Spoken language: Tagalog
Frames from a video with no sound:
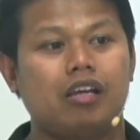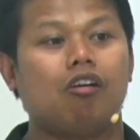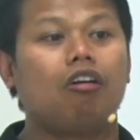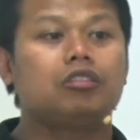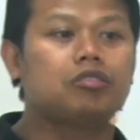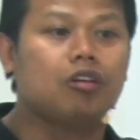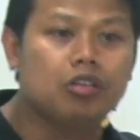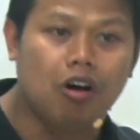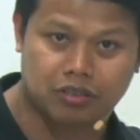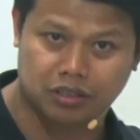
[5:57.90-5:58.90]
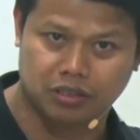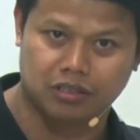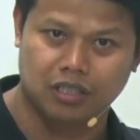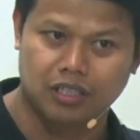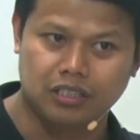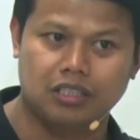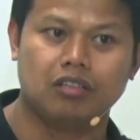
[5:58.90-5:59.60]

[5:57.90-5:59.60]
orthodox sa